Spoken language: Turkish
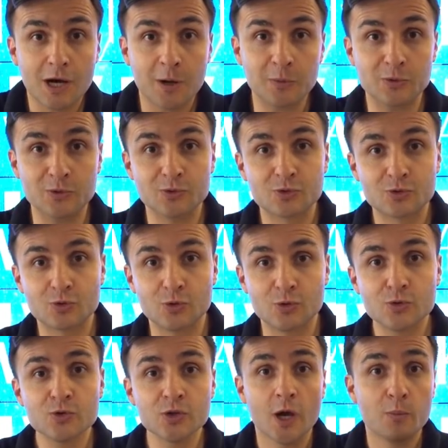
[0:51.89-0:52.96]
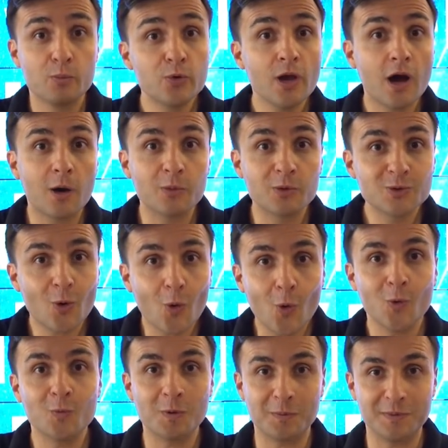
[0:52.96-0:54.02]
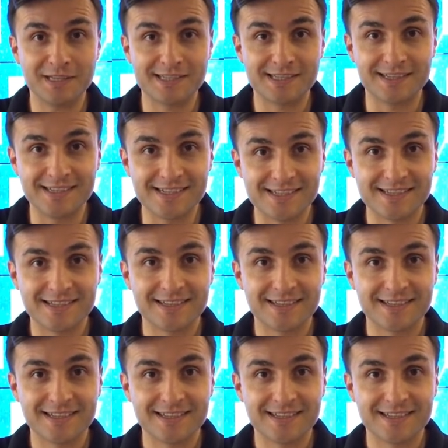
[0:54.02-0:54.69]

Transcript: yağmuruna tutuluruz. Bu yağmurda olmamalısınız